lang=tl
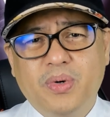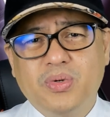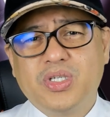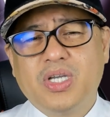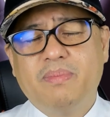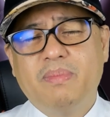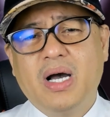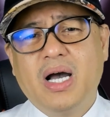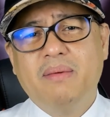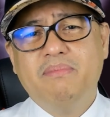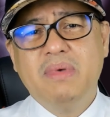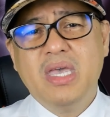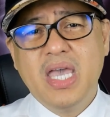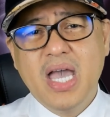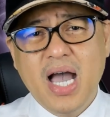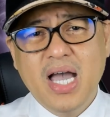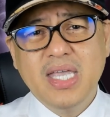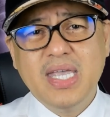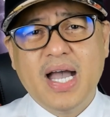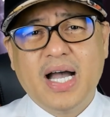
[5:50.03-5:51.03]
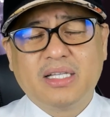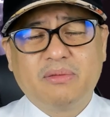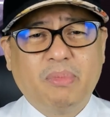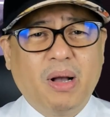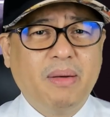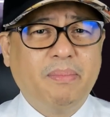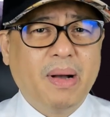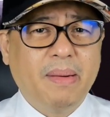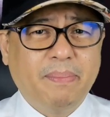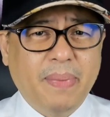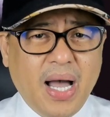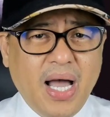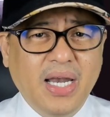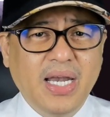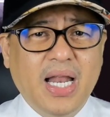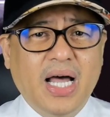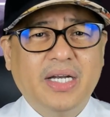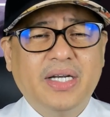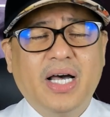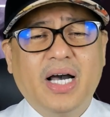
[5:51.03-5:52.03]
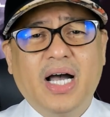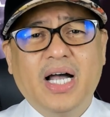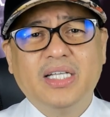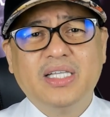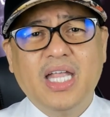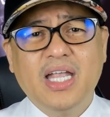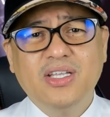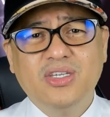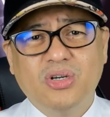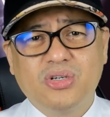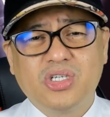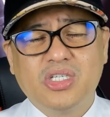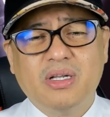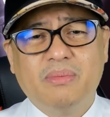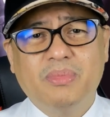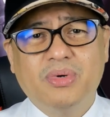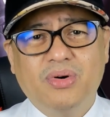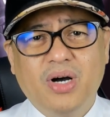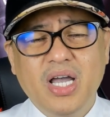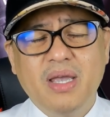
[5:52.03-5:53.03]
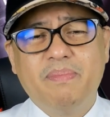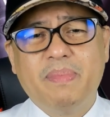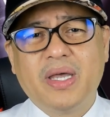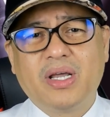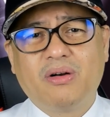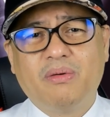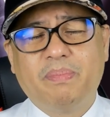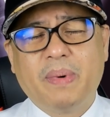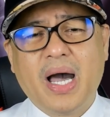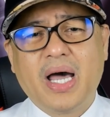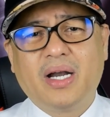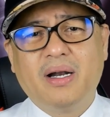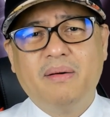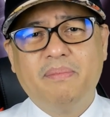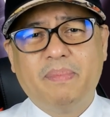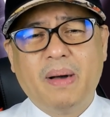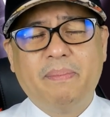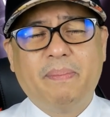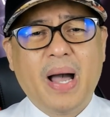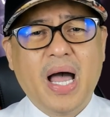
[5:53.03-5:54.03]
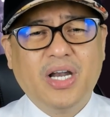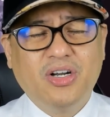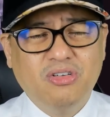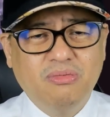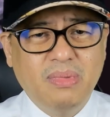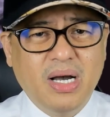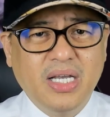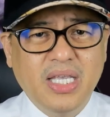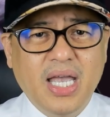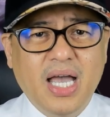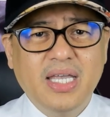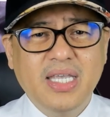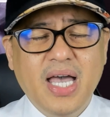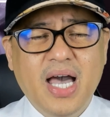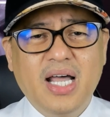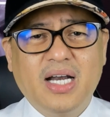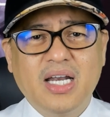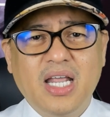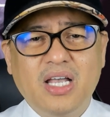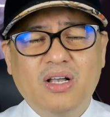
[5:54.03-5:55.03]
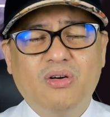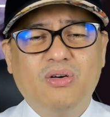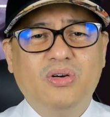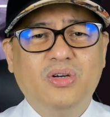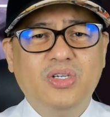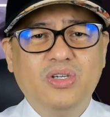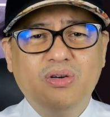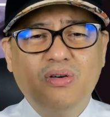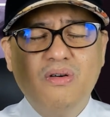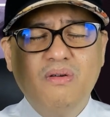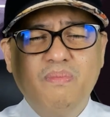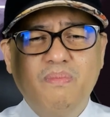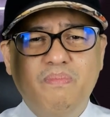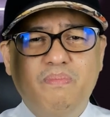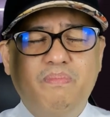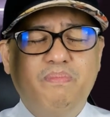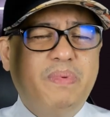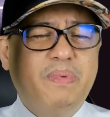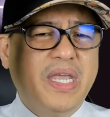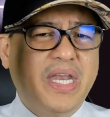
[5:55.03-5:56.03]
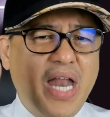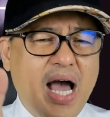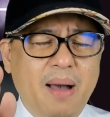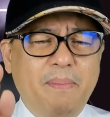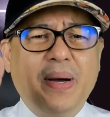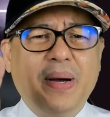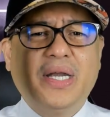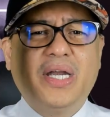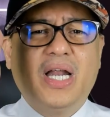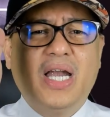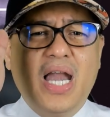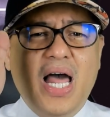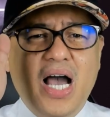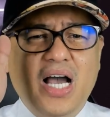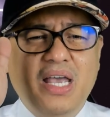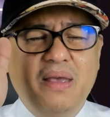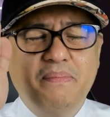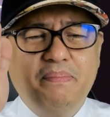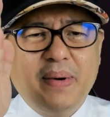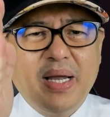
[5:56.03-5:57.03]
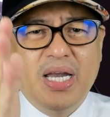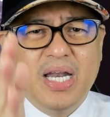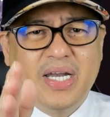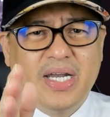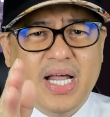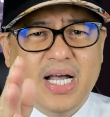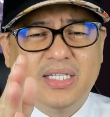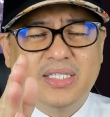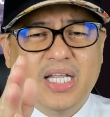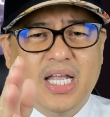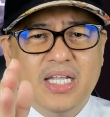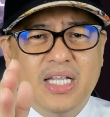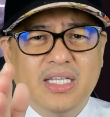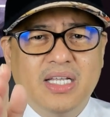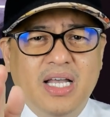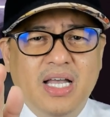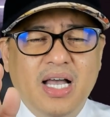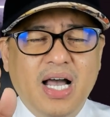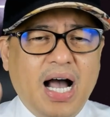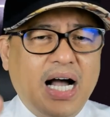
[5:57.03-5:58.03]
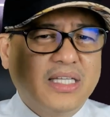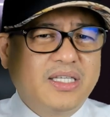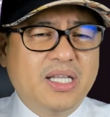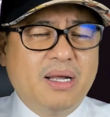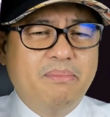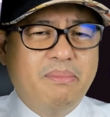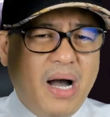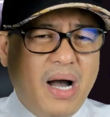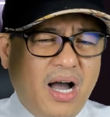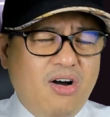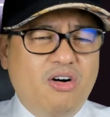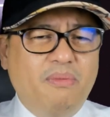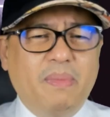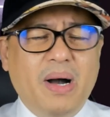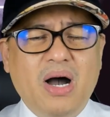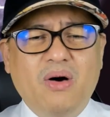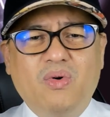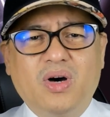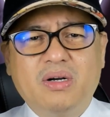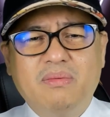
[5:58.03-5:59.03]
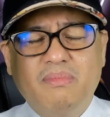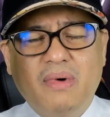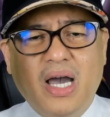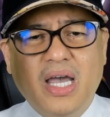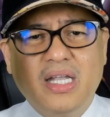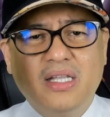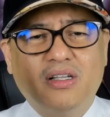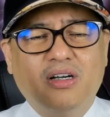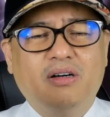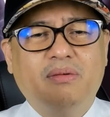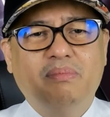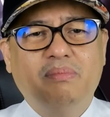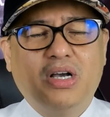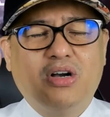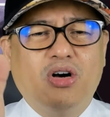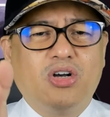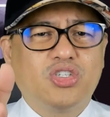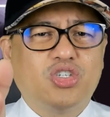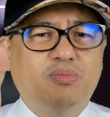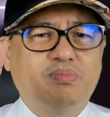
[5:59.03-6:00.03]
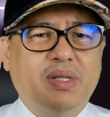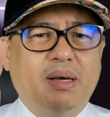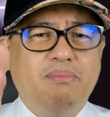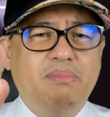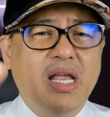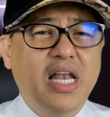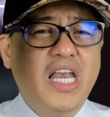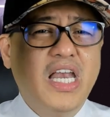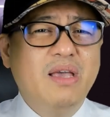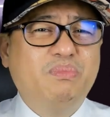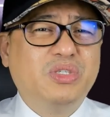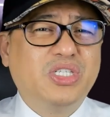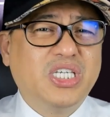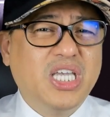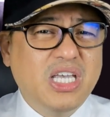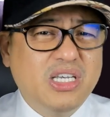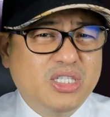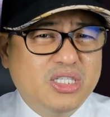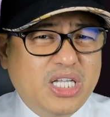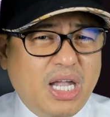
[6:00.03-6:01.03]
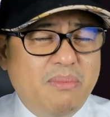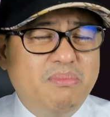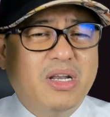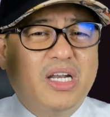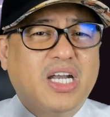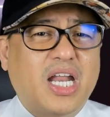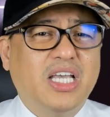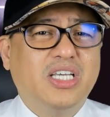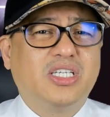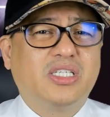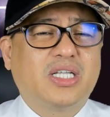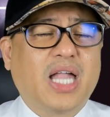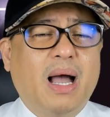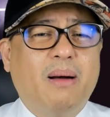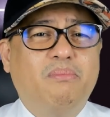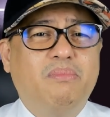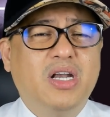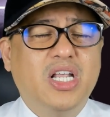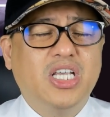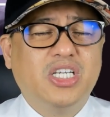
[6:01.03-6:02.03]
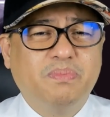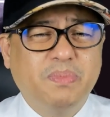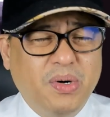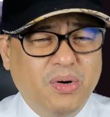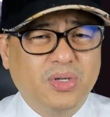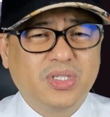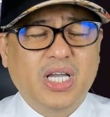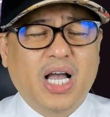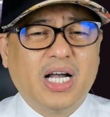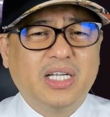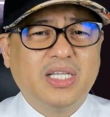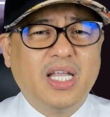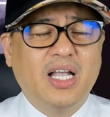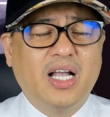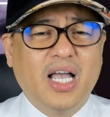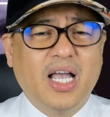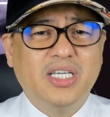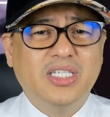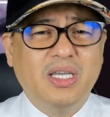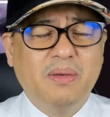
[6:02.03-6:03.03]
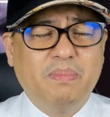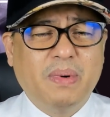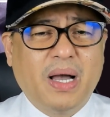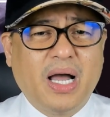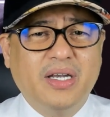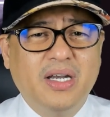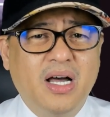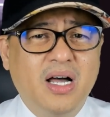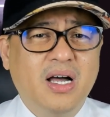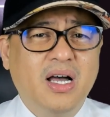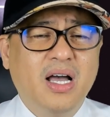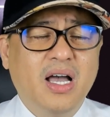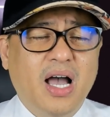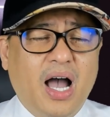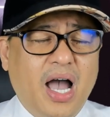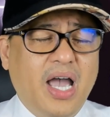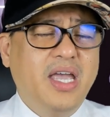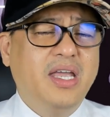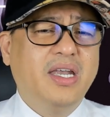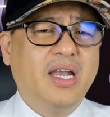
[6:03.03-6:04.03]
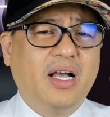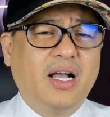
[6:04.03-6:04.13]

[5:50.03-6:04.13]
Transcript: po sa mga biyaya at pagpapala ng ating Diyos na buhay. Pero parang paano mangyayari kung yung pinapanalangin pala natin at the back of our mind oh, because of the belief system na na-establish po sa ating kaisipan, ay